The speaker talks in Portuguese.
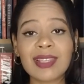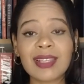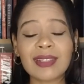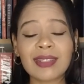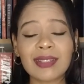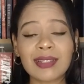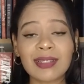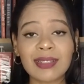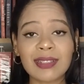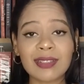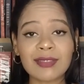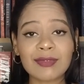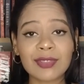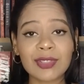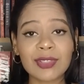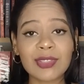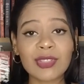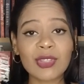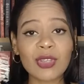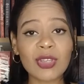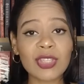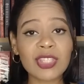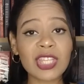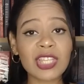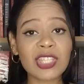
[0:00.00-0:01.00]
Entre
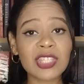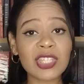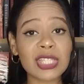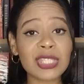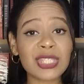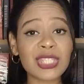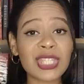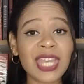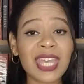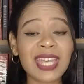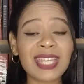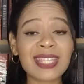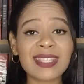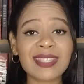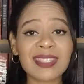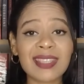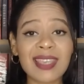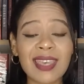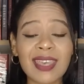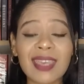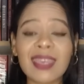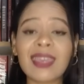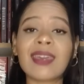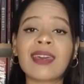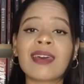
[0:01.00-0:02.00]
Livros e hoje é dia de
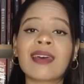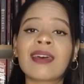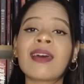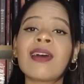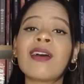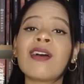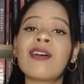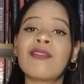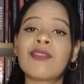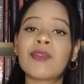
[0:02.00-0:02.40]
resenha.